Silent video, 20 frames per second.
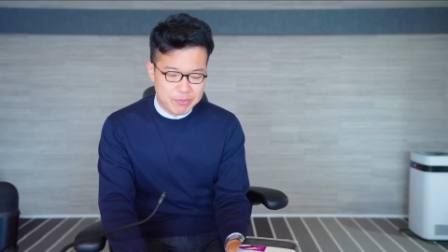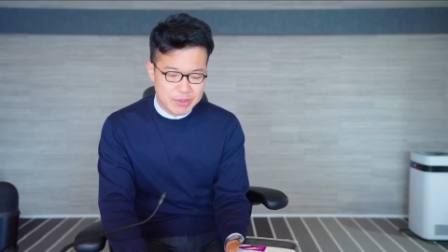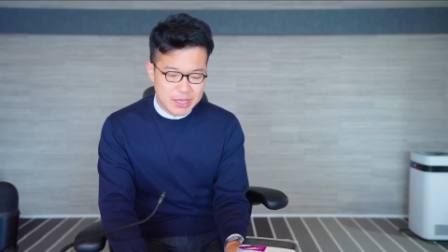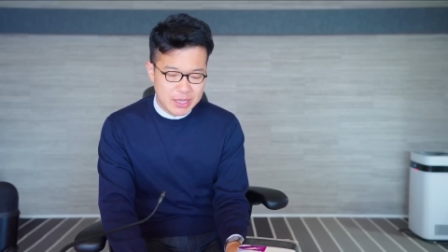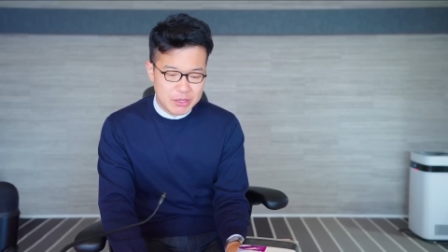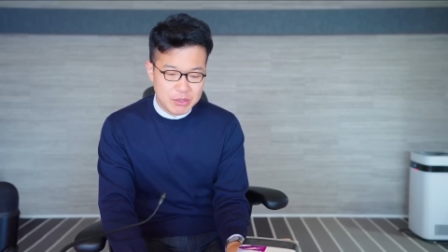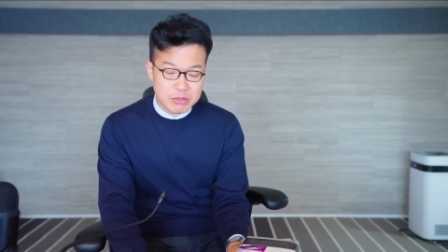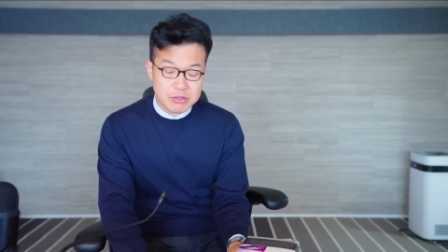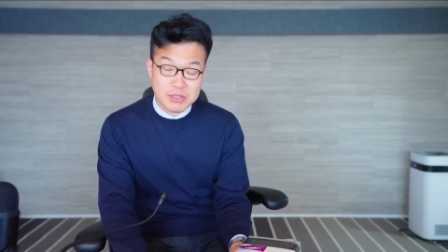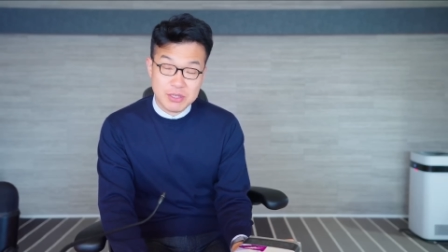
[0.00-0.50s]

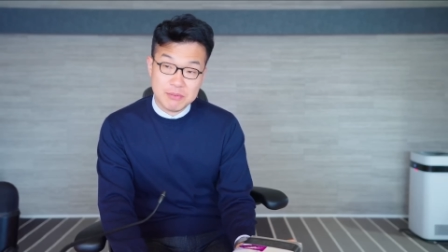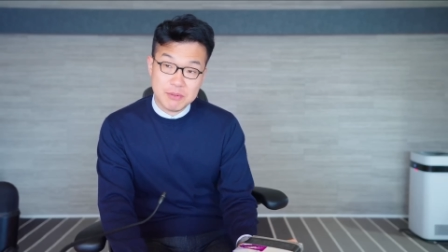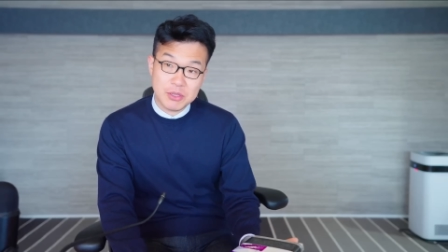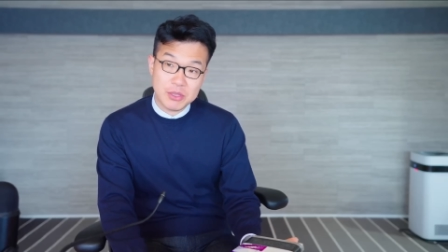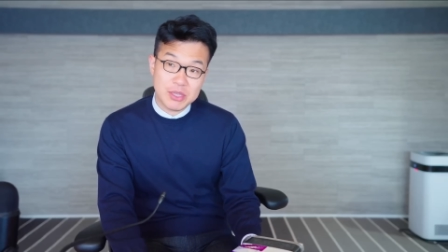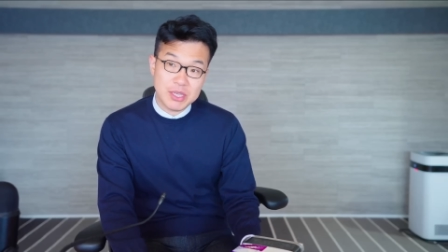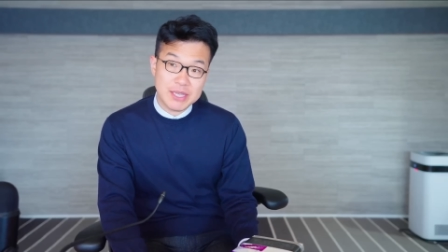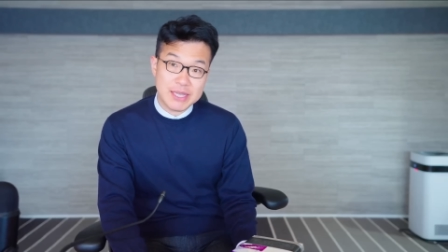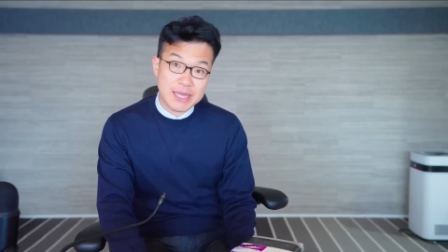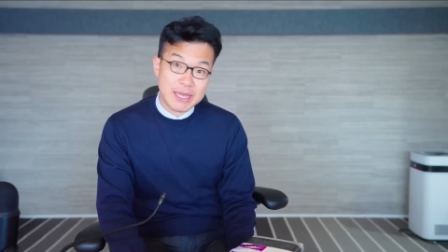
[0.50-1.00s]
よく
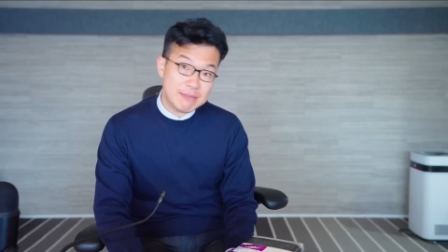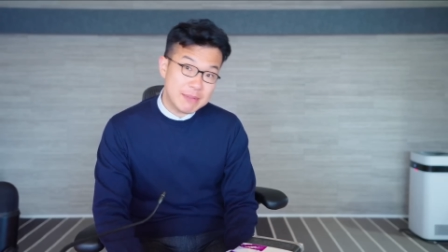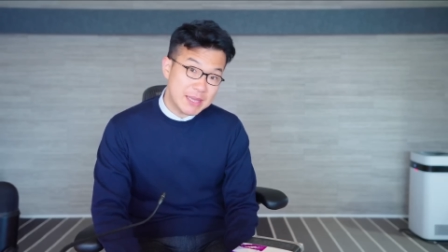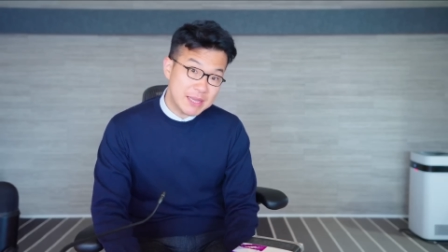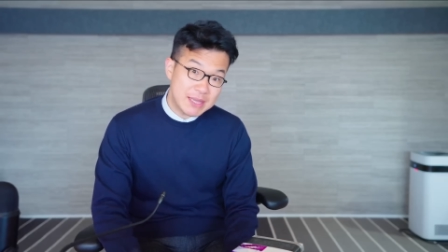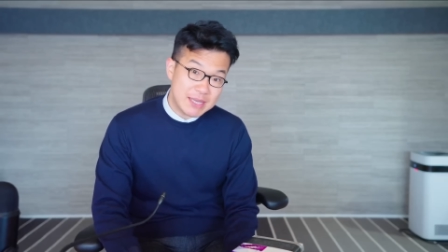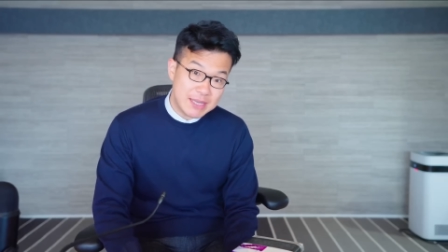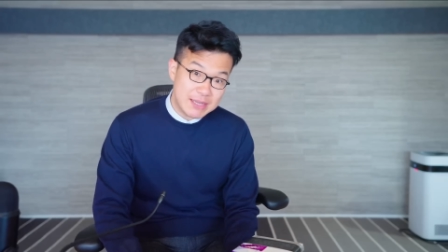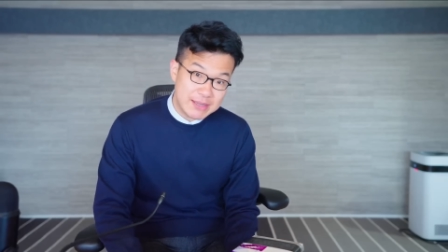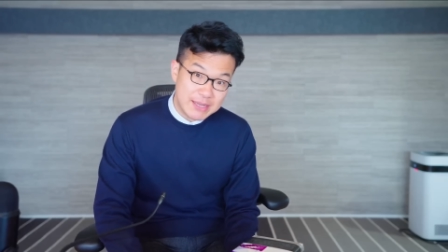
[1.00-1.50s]
登っていた
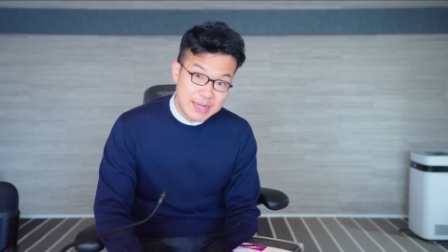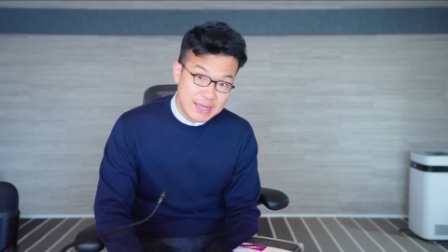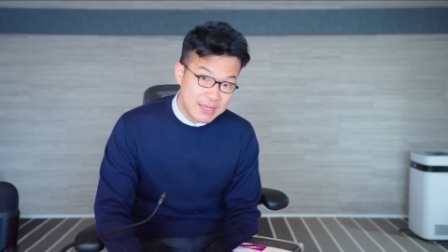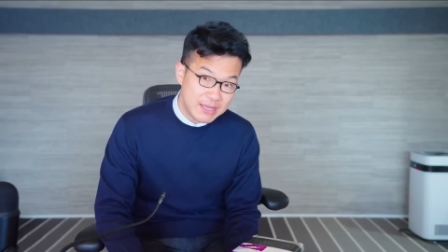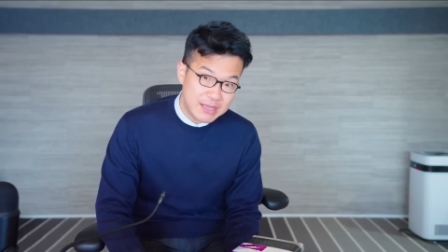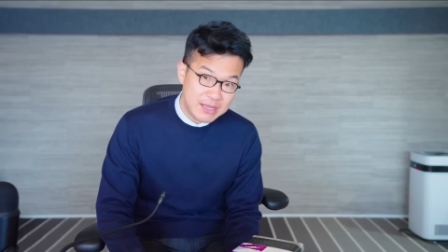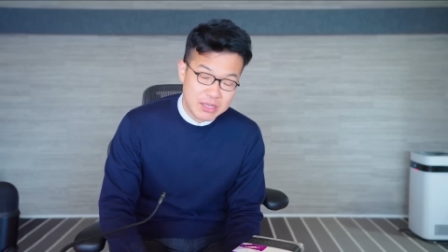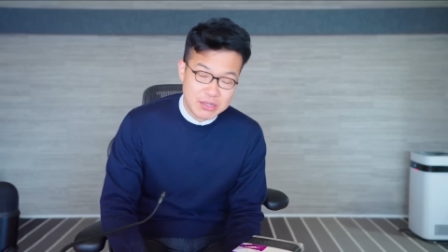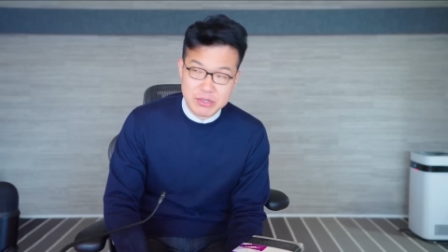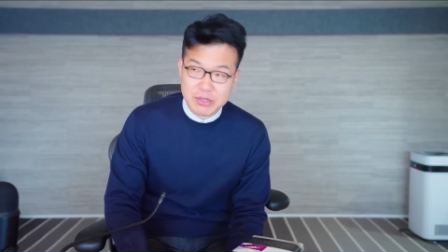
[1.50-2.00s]
山って何っ
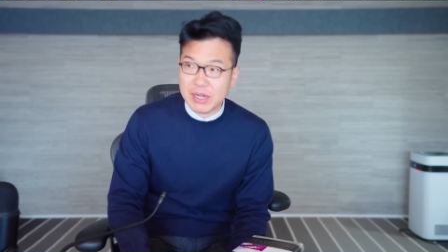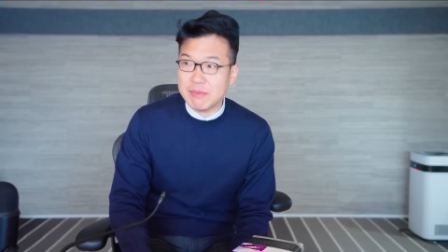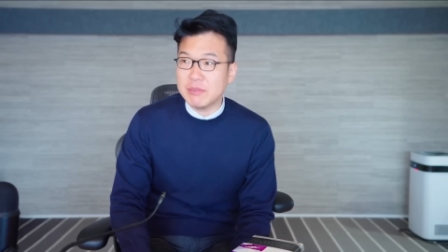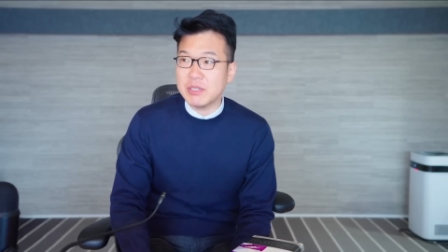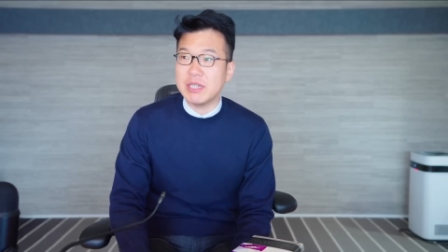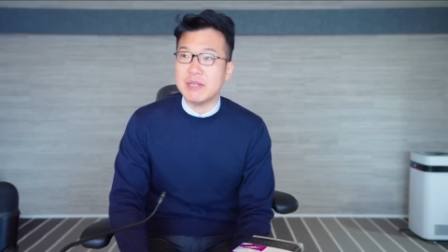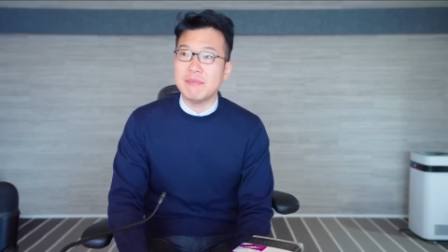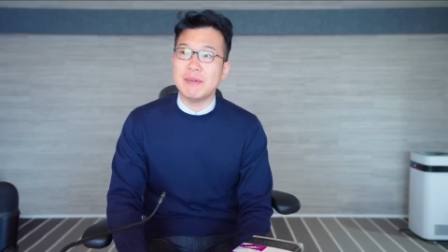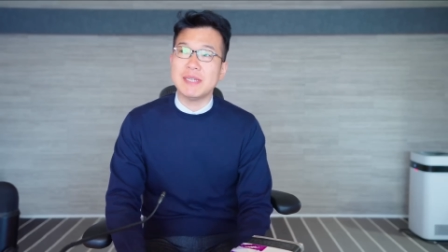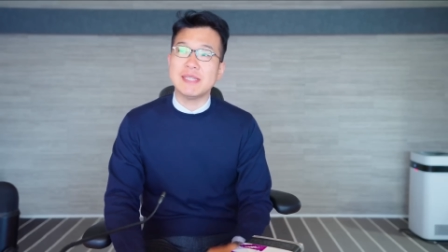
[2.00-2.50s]
ていうかも
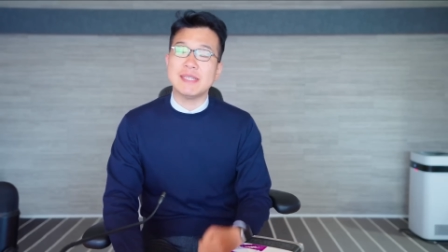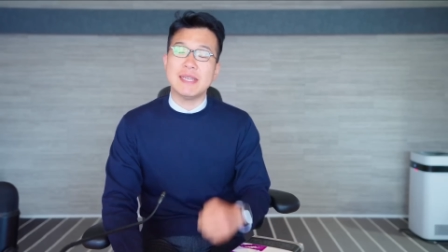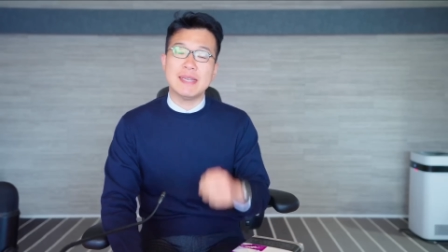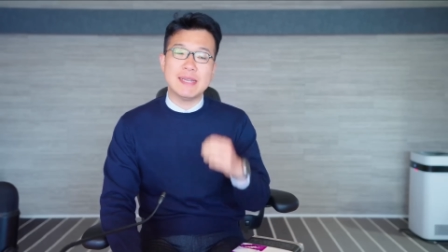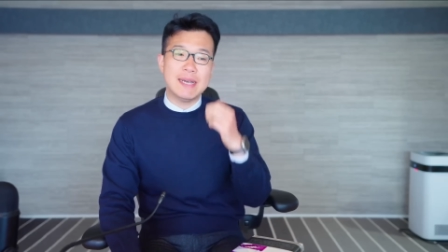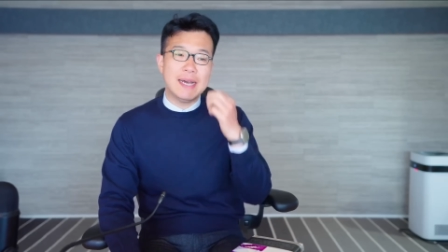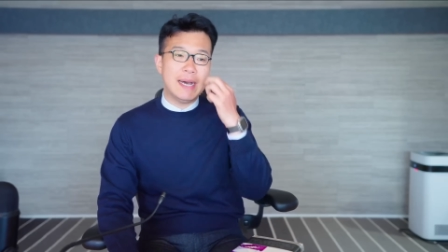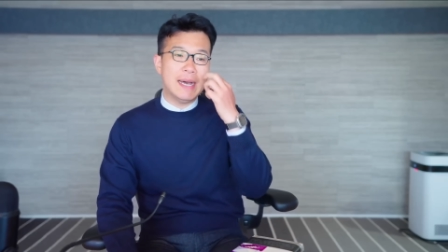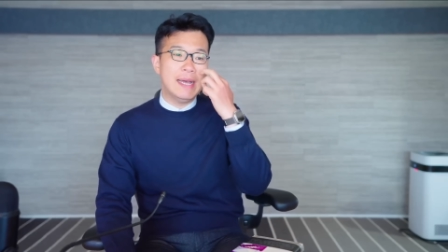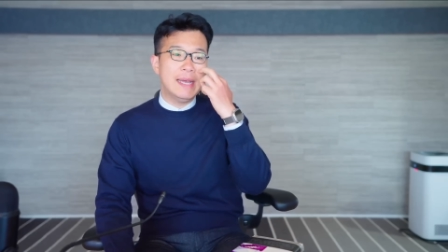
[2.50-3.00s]
しれませ
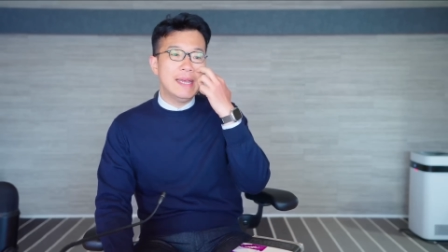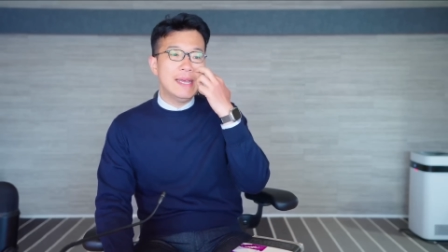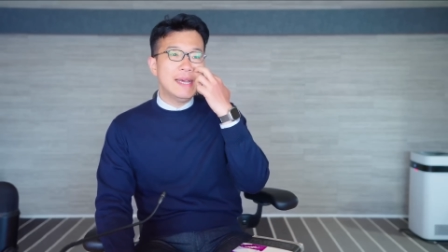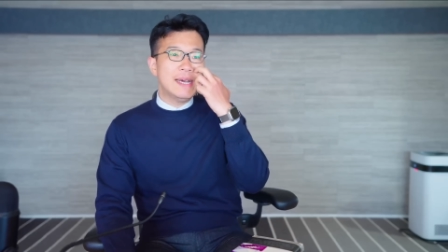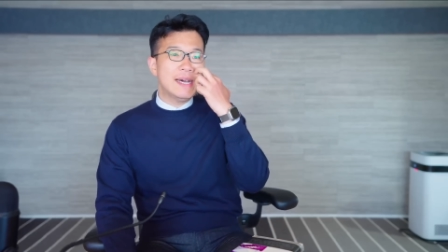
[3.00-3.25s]
んが、